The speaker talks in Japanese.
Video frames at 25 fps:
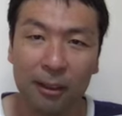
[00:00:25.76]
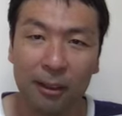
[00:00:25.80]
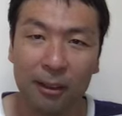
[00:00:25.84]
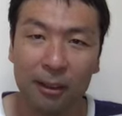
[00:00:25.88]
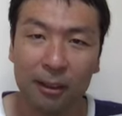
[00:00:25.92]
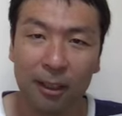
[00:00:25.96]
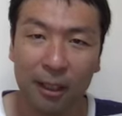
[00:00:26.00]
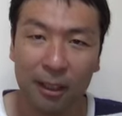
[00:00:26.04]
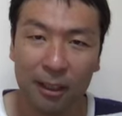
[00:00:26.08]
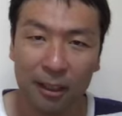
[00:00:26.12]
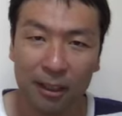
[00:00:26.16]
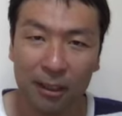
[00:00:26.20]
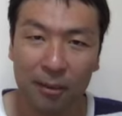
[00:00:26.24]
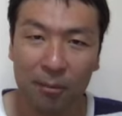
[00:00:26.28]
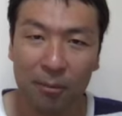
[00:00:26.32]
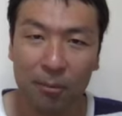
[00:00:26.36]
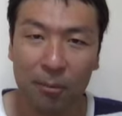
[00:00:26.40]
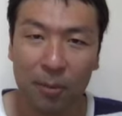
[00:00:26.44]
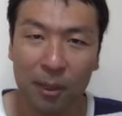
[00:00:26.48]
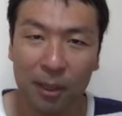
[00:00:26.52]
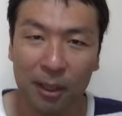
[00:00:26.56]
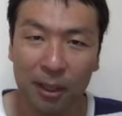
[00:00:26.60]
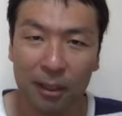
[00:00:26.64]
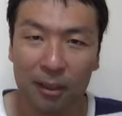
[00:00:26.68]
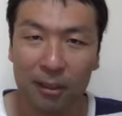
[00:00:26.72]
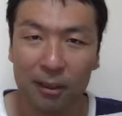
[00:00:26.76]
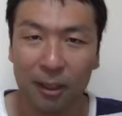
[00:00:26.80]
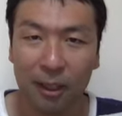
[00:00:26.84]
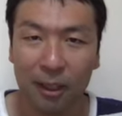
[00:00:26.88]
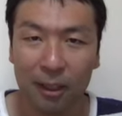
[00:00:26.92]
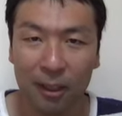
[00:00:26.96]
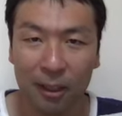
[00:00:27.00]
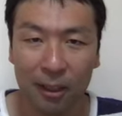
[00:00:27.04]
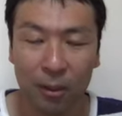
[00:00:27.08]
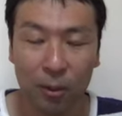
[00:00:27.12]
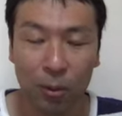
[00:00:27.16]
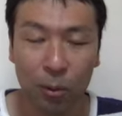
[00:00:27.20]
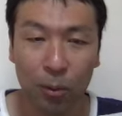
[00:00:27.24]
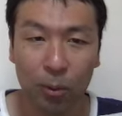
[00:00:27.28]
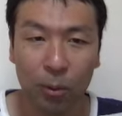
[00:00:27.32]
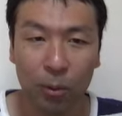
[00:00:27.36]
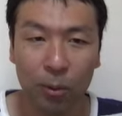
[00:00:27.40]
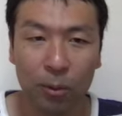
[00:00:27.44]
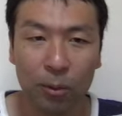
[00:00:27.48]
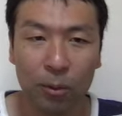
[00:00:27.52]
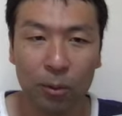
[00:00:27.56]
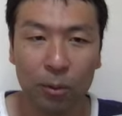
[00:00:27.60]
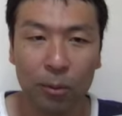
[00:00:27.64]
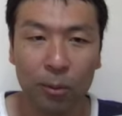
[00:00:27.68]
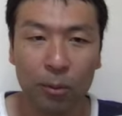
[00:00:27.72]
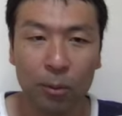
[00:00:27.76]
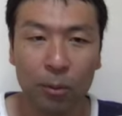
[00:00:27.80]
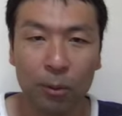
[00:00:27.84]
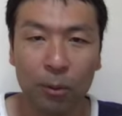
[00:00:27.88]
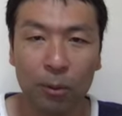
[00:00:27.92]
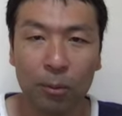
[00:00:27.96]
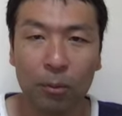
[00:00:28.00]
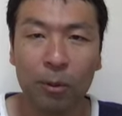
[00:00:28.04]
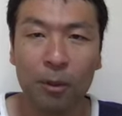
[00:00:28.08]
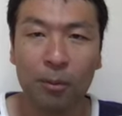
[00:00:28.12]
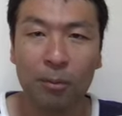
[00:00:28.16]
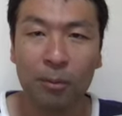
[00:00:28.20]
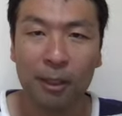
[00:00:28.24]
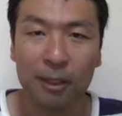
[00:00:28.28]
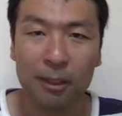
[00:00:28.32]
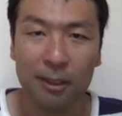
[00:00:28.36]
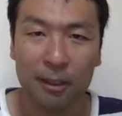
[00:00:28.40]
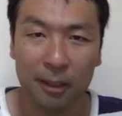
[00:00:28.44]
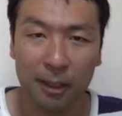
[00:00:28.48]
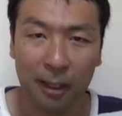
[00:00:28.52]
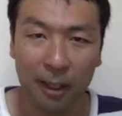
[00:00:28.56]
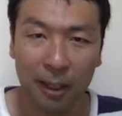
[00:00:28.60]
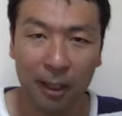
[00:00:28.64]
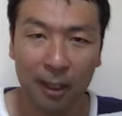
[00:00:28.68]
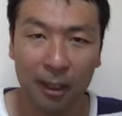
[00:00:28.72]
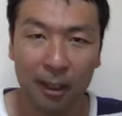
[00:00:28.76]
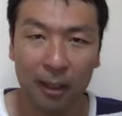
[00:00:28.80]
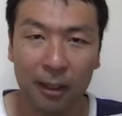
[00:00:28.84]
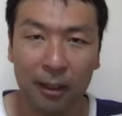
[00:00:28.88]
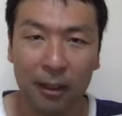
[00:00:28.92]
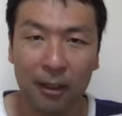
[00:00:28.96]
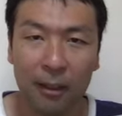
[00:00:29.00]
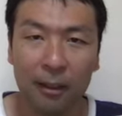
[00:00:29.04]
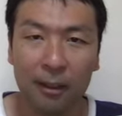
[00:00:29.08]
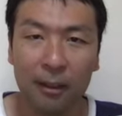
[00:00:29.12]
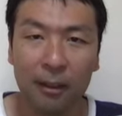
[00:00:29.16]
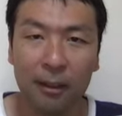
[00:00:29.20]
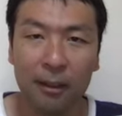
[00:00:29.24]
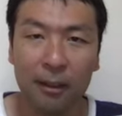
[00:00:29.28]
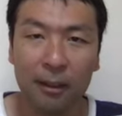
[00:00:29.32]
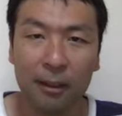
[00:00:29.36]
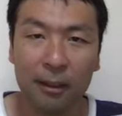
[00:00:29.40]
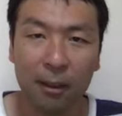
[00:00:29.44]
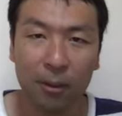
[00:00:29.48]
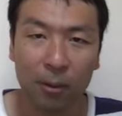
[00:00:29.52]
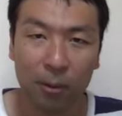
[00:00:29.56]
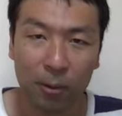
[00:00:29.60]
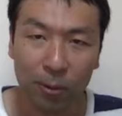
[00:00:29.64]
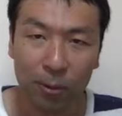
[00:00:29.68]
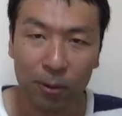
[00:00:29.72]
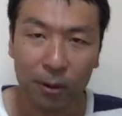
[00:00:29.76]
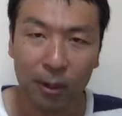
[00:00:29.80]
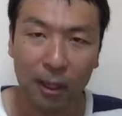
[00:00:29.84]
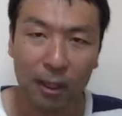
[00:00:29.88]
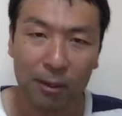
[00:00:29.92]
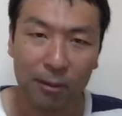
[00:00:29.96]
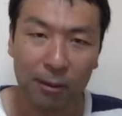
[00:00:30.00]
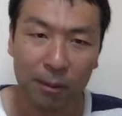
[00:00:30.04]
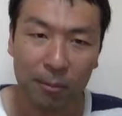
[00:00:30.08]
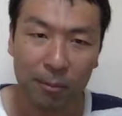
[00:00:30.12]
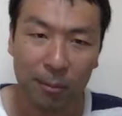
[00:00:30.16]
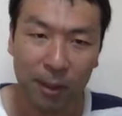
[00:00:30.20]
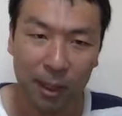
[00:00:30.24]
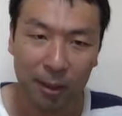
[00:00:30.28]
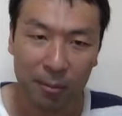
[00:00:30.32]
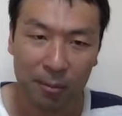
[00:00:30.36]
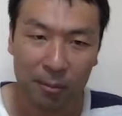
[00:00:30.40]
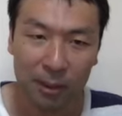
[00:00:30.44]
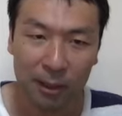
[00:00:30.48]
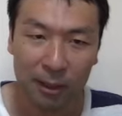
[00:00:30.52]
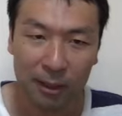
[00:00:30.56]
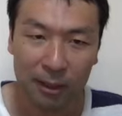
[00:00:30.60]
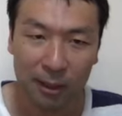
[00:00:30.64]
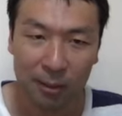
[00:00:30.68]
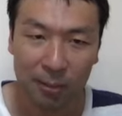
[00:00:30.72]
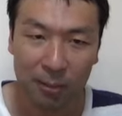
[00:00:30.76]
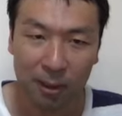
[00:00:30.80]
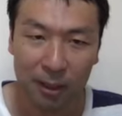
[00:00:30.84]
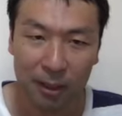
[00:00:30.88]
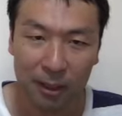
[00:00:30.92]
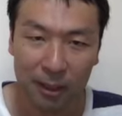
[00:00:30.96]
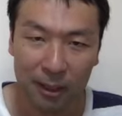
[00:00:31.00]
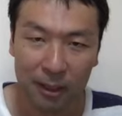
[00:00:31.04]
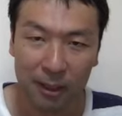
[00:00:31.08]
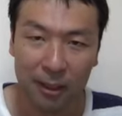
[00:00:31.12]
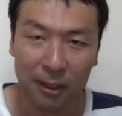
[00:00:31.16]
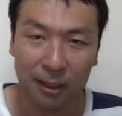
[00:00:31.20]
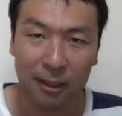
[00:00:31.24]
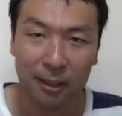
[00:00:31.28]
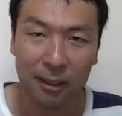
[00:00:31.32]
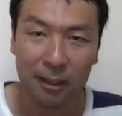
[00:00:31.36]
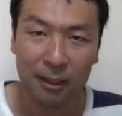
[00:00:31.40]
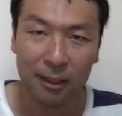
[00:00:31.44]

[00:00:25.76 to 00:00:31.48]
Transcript: 最近目立つかなと思いまして、で今回はまあ皆様に